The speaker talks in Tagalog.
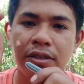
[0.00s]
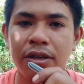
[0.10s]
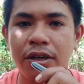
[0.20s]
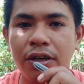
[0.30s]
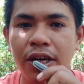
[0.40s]

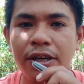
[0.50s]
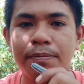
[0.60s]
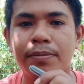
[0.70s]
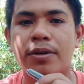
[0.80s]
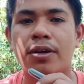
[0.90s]
So
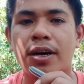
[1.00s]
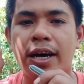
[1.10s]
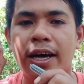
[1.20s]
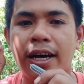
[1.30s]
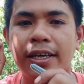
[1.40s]
ngayon po,
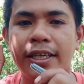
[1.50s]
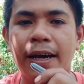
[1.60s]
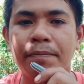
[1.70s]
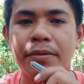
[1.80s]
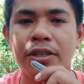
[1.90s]
uh,
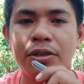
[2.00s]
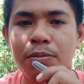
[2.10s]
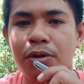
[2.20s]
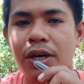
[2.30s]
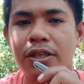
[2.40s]
i-update ko
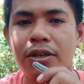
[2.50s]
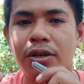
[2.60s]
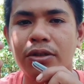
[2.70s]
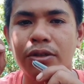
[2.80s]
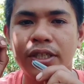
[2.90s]
po
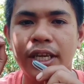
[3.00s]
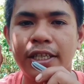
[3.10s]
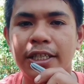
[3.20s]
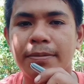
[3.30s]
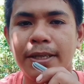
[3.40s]
kayo dun
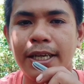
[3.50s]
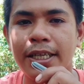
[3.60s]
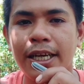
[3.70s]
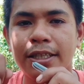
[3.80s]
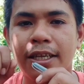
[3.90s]
sa
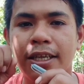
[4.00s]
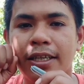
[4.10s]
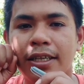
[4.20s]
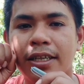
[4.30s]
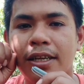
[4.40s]
inspira
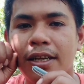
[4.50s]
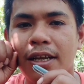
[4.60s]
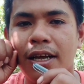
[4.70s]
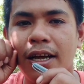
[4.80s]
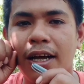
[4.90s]
nating
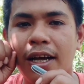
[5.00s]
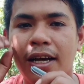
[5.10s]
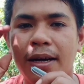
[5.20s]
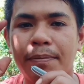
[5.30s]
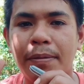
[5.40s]

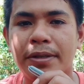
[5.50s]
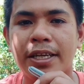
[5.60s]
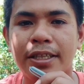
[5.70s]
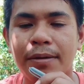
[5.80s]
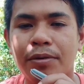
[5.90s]
uh,
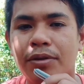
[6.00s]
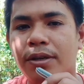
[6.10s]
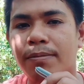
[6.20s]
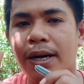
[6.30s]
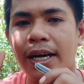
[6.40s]
pamatay damo
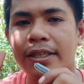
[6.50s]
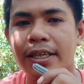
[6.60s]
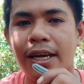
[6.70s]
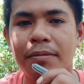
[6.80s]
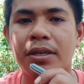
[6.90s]
sa
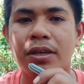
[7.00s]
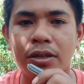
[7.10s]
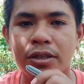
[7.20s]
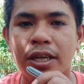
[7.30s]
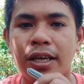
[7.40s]
bakante naming
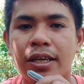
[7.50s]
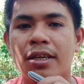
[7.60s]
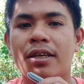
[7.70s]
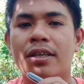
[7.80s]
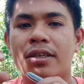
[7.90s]
lote.
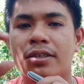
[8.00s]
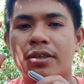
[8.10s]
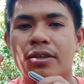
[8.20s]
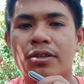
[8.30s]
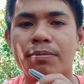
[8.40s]

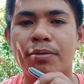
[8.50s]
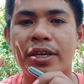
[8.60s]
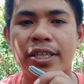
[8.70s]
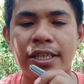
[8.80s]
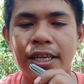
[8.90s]
So yun
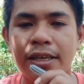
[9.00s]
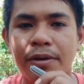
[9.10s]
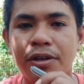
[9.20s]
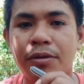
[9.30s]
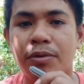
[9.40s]
po ay
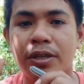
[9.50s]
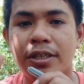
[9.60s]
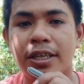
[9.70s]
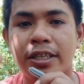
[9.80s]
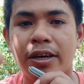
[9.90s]
tataniman ko po
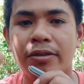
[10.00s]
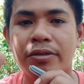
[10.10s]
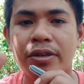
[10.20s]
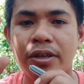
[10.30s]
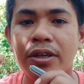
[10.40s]
ng sitaw.
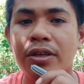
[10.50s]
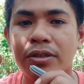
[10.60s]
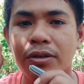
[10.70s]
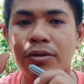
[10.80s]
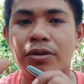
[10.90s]

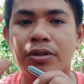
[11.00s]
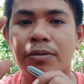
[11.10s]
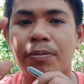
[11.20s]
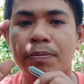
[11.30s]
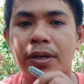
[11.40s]
So kung
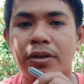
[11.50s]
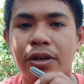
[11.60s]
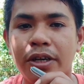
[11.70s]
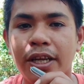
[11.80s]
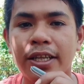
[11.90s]
gusto niyo po
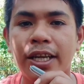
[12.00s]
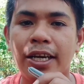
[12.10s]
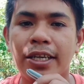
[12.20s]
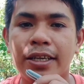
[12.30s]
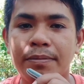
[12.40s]
panoorin
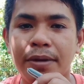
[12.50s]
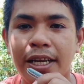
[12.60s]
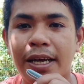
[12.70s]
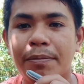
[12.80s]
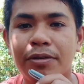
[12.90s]
ay
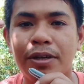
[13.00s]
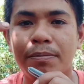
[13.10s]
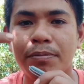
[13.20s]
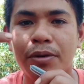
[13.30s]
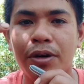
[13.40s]
hanapin
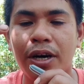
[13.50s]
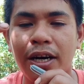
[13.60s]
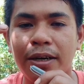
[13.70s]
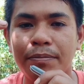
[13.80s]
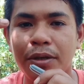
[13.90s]
niyo lang po
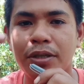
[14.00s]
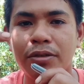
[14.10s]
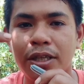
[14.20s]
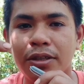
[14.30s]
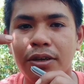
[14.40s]
ang
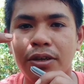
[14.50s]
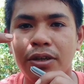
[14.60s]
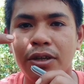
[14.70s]
video na to